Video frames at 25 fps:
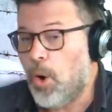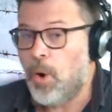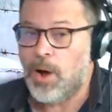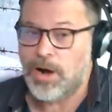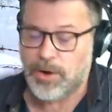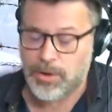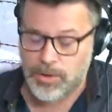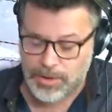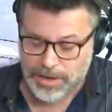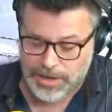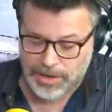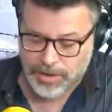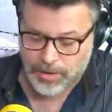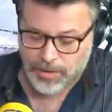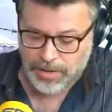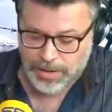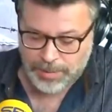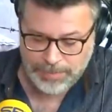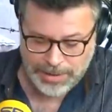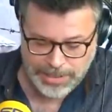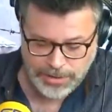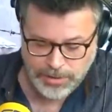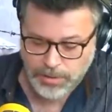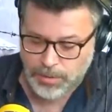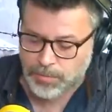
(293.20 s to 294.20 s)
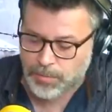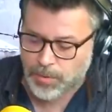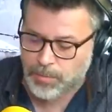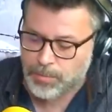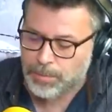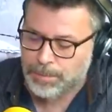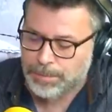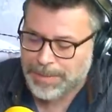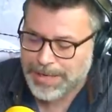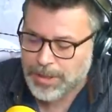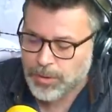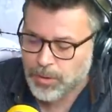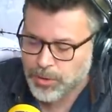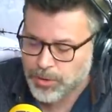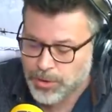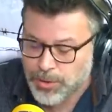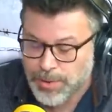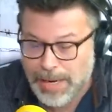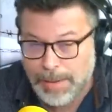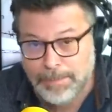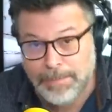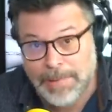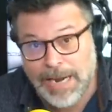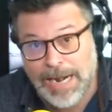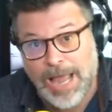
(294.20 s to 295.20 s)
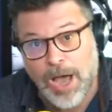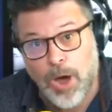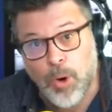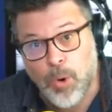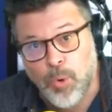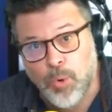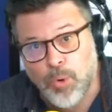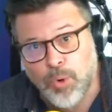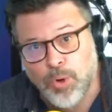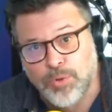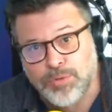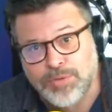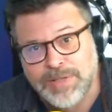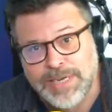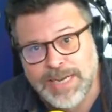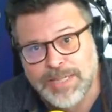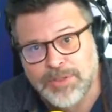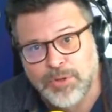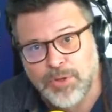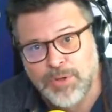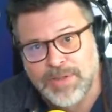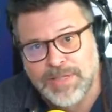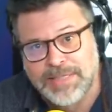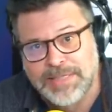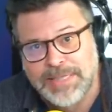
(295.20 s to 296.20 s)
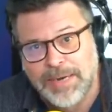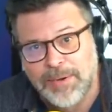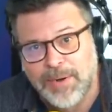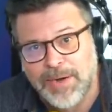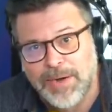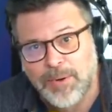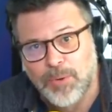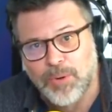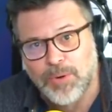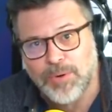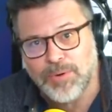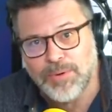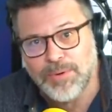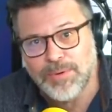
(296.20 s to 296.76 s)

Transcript: o algo que le joda más, como un pico y una pala o un contrato de trabajo.